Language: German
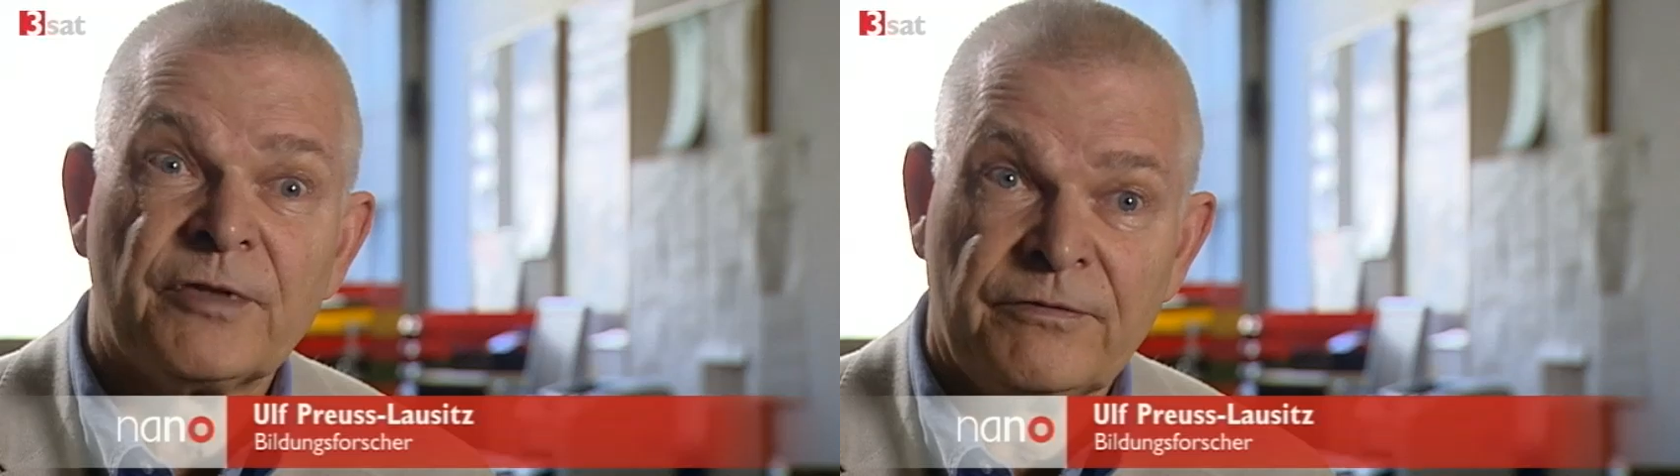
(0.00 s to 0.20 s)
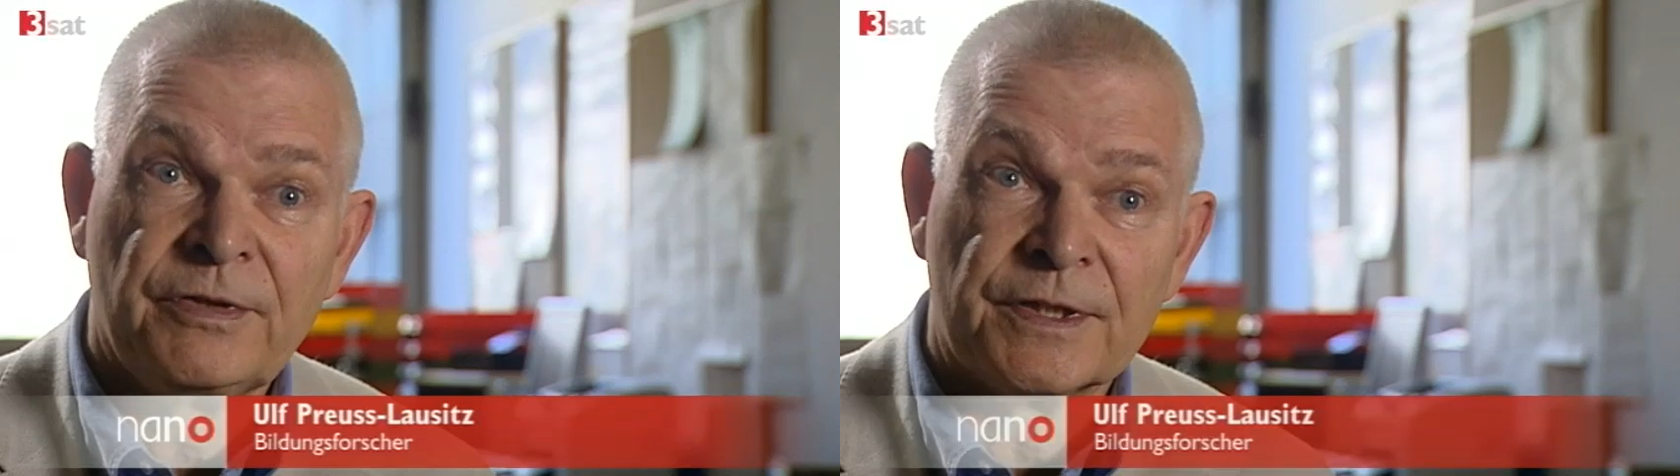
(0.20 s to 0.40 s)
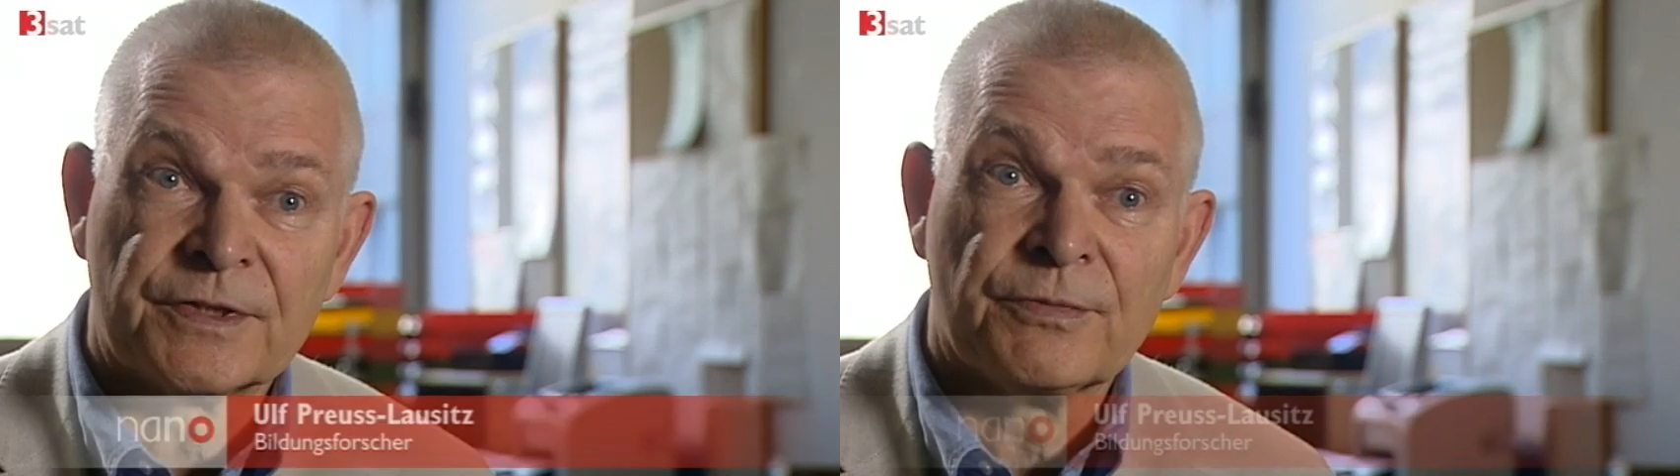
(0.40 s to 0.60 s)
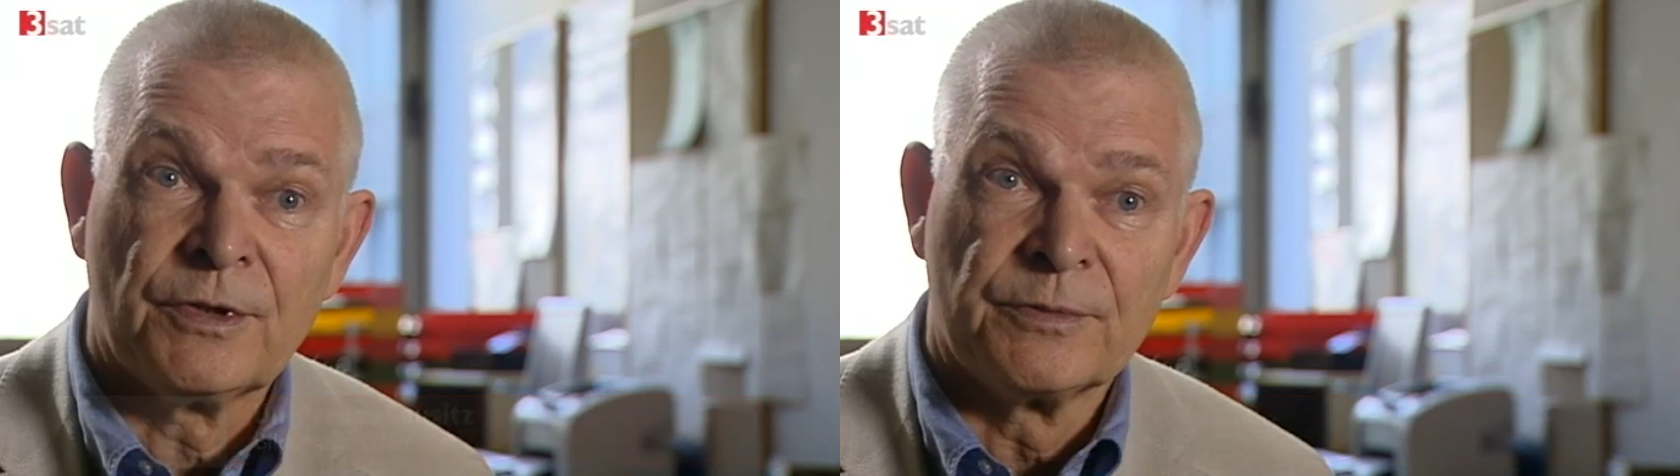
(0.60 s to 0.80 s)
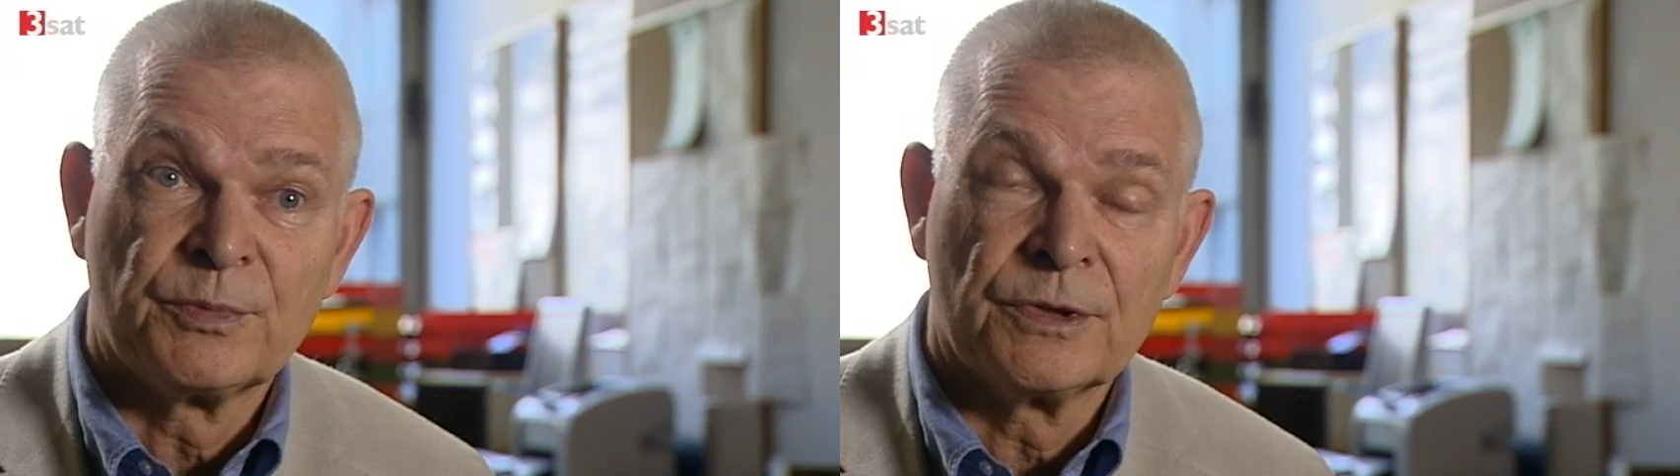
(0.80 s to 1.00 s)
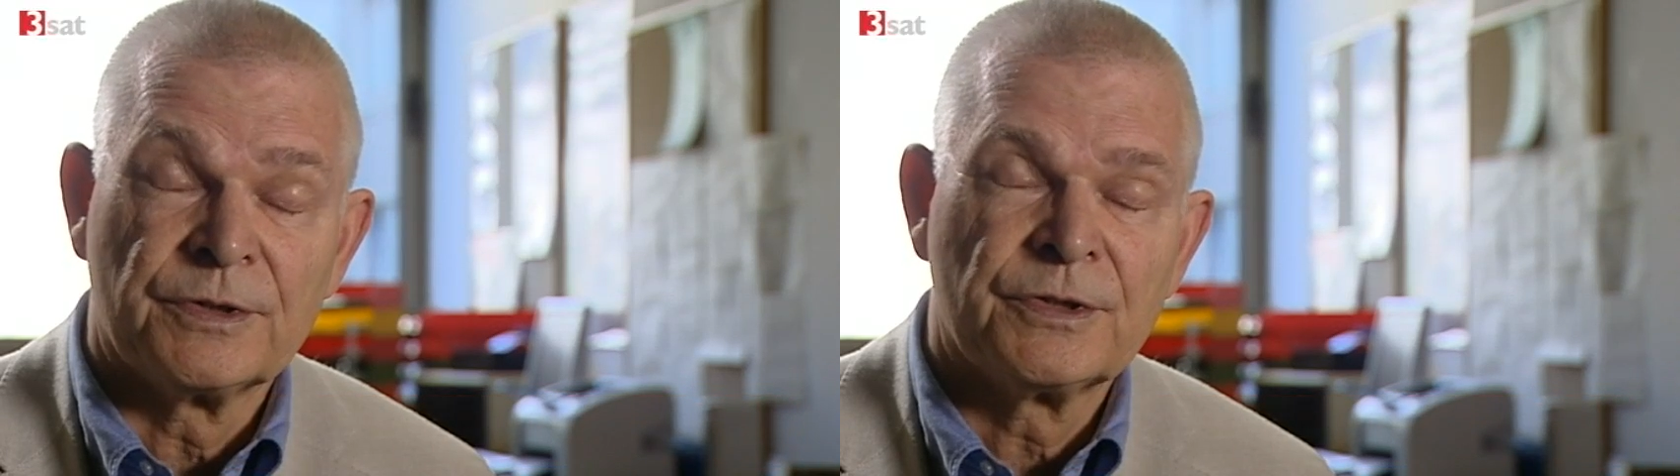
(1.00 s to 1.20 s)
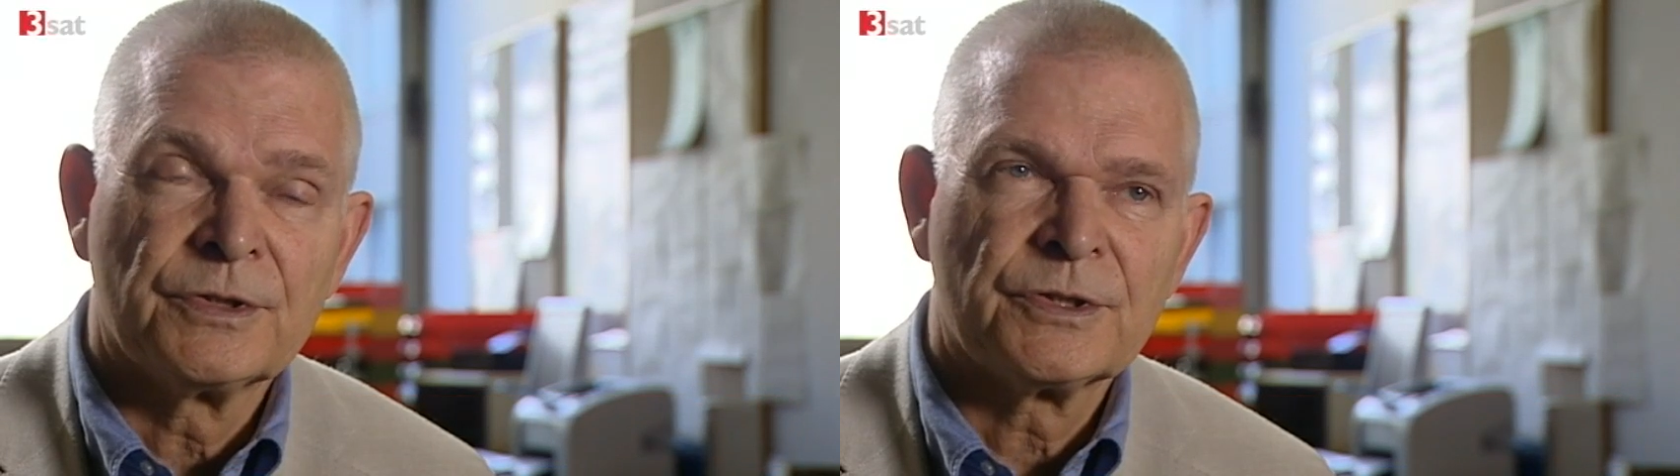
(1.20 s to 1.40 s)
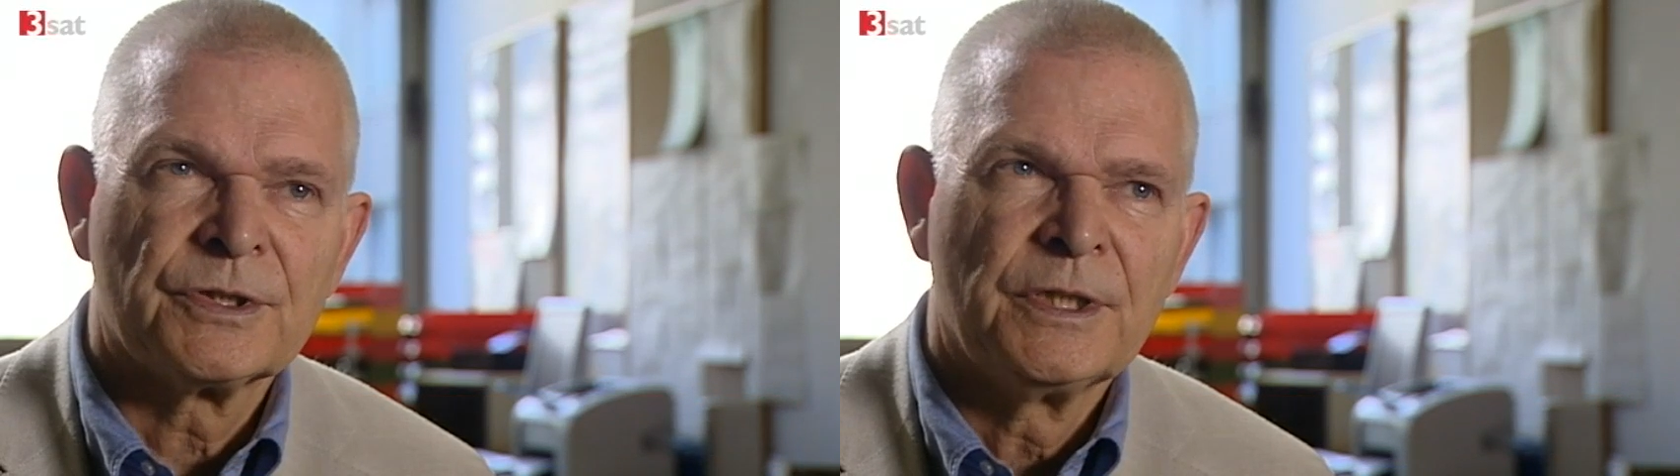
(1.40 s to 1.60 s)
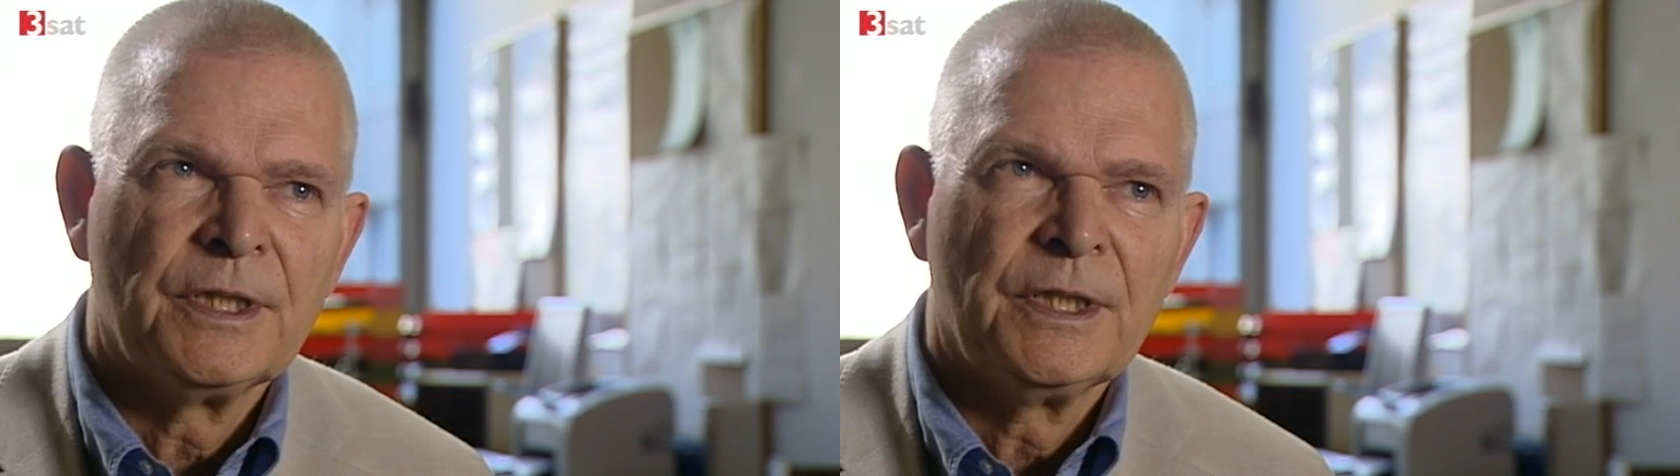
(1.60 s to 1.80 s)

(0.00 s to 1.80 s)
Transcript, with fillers: wenn wir es wollen politisch,